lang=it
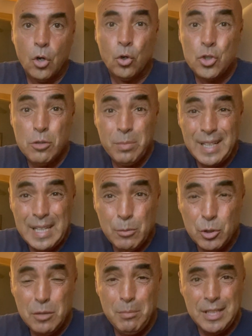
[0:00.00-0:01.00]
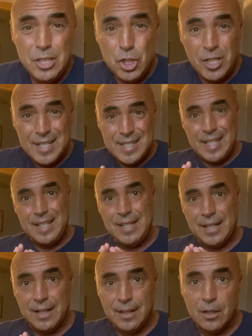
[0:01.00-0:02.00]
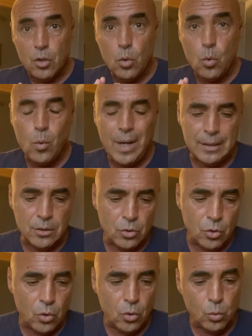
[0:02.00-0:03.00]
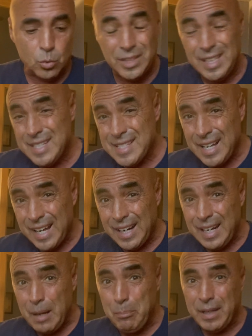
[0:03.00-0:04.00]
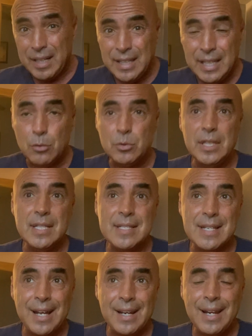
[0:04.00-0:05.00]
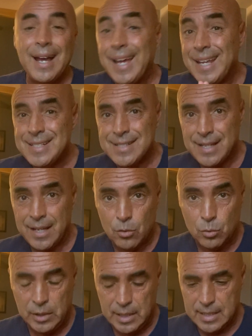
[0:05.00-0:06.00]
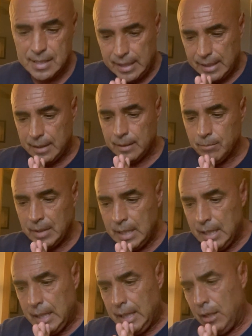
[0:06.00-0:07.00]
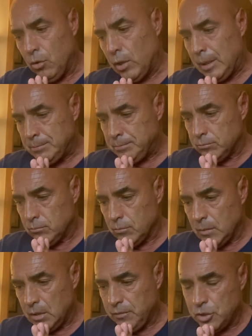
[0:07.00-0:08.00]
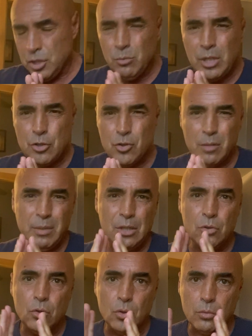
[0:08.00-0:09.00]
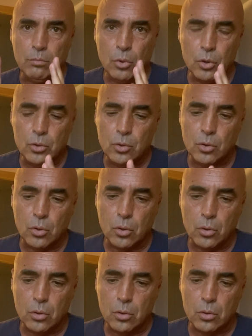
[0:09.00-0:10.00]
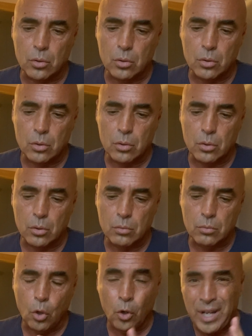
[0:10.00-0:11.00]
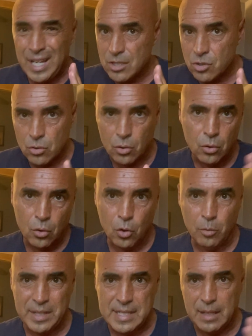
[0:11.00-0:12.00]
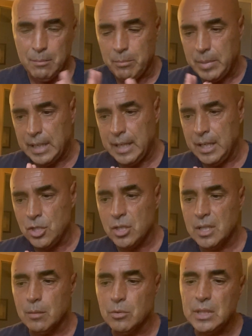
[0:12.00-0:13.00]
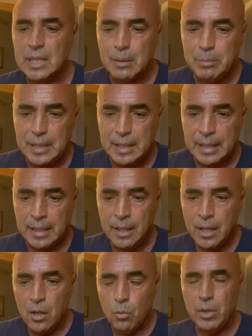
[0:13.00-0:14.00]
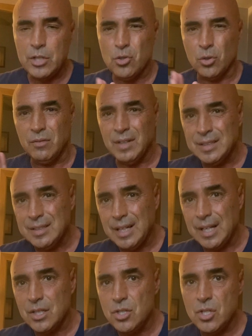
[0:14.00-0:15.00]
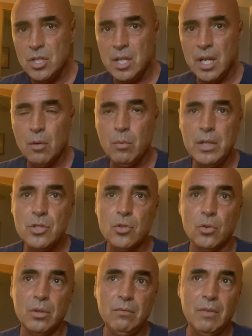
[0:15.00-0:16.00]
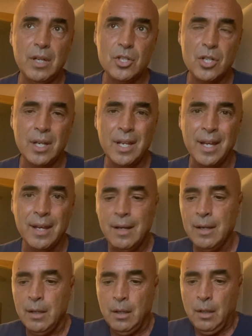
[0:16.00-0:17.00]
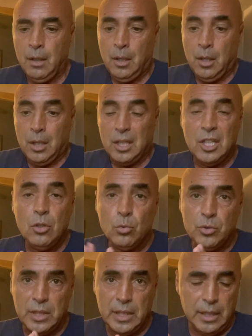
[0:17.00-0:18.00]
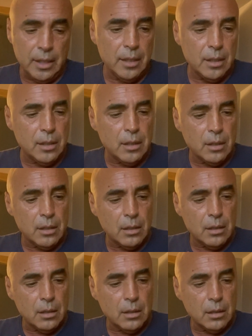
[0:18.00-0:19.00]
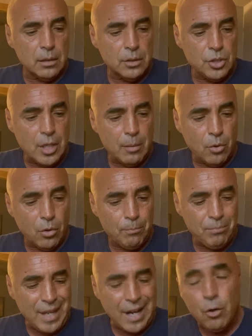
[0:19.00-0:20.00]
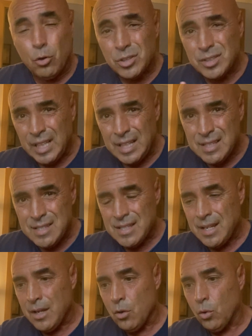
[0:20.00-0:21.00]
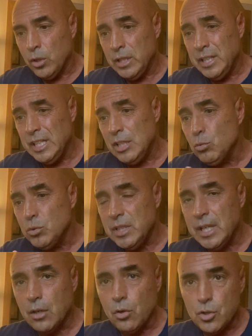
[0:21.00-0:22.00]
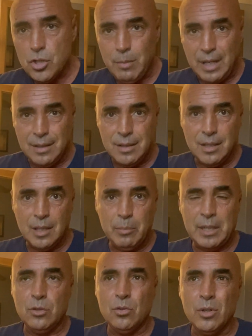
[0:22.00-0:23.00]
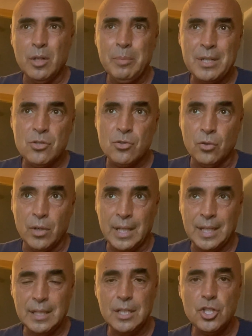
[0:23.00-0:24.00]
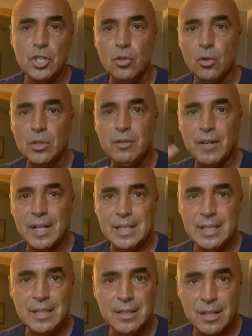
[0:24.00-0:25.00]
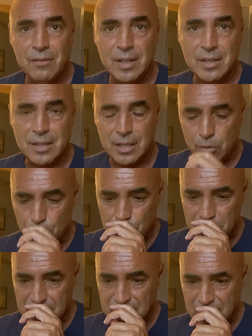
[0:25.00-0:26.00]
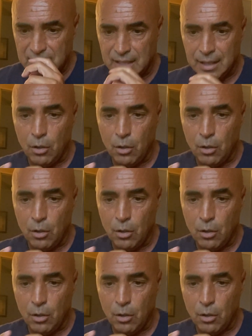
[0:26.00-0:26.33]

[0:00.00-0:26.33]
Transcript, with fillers: Oggi parliamo di medicina estetica, quando utilizzarla, perché utilizzarla e se utilizzarla. Allora, facciamo un ragionamento molto eh, onesto, come sempre, e cerchiamo di capire quali sono i vantaggi e quali sono invece le inutili, eh, diciamo, accortezze o gli inutili accorgimenti che prendono le persone che decidono di fare degli interventi di chirurgia estetica.